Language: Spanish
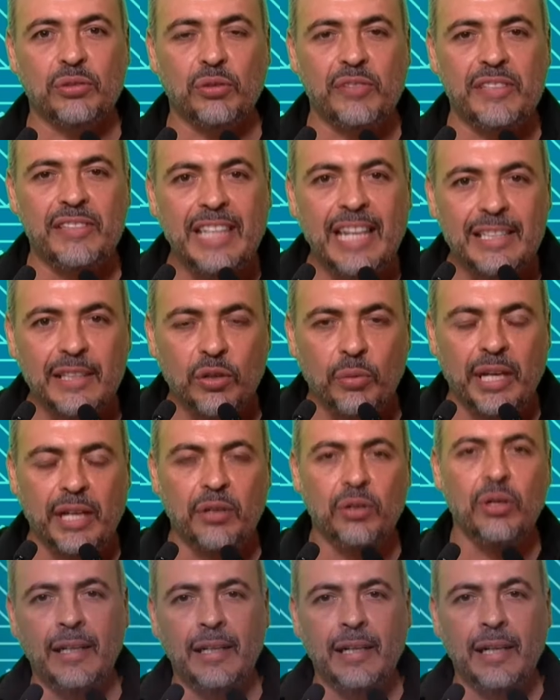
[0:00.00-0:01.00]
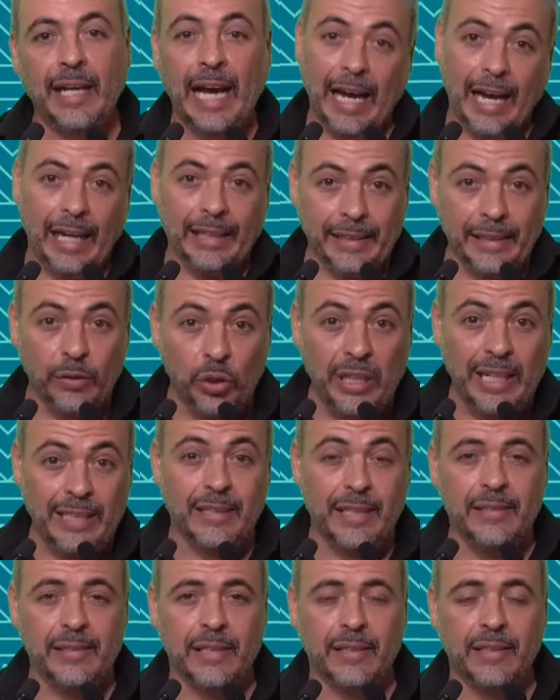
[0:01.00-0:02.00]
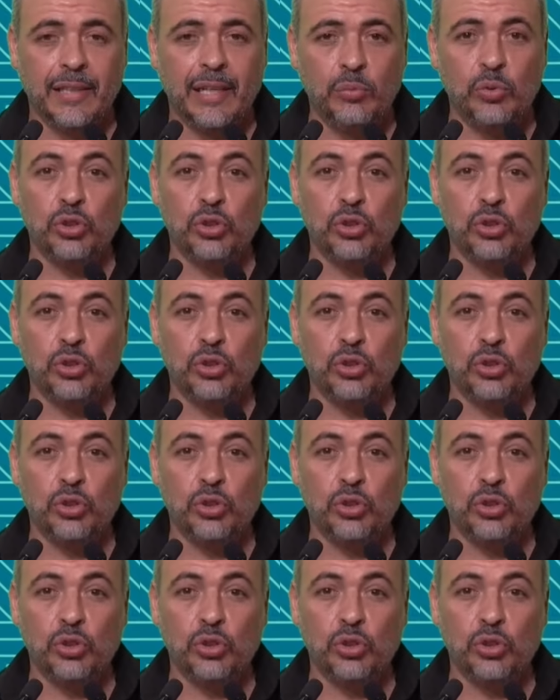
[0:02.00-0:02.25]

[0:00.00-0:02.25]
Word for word: además de que ayudan a mantener su atención.